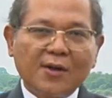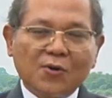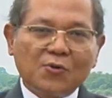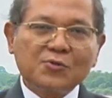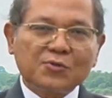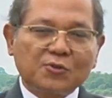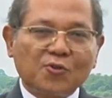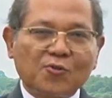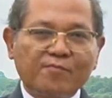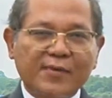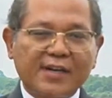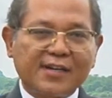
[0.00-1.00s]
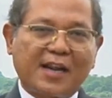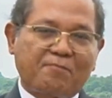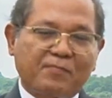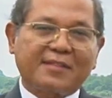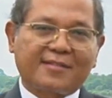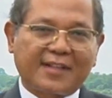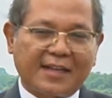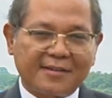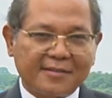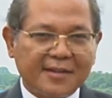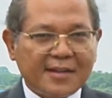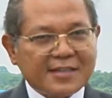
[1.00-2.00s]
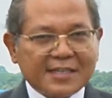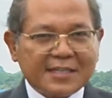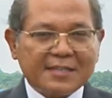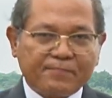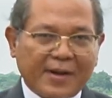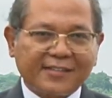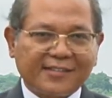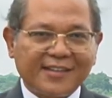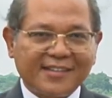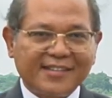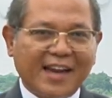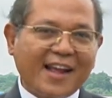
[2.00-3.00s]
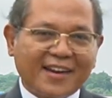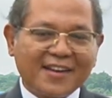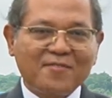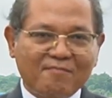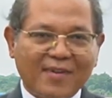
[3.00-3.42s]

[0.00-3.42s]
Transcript: untuk mendapatkan kelepasan dari